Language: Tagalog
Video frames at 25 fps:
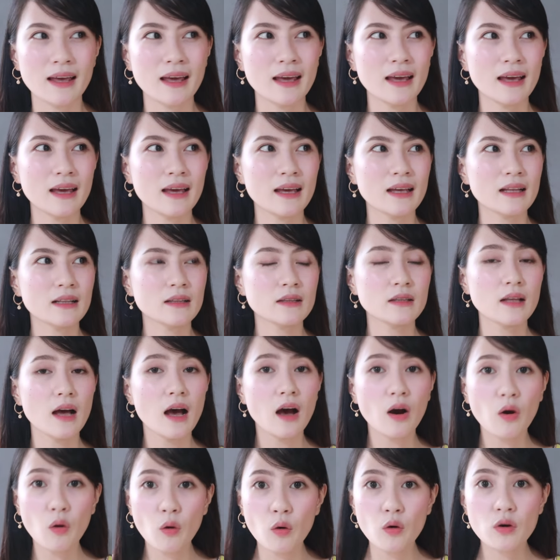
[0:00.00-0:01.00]
And
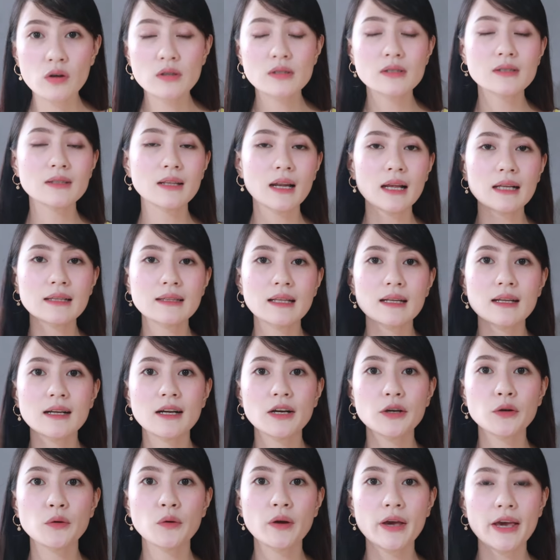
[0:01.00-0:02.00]
ako, straight
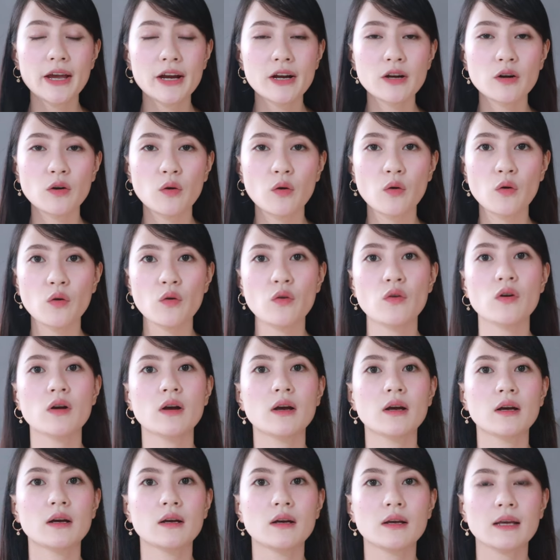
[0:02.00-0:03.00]
talaga yung hair ko
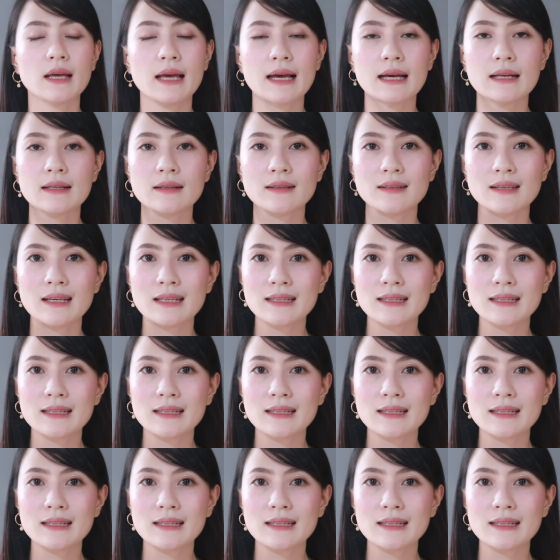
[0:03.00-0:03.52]
ganyan.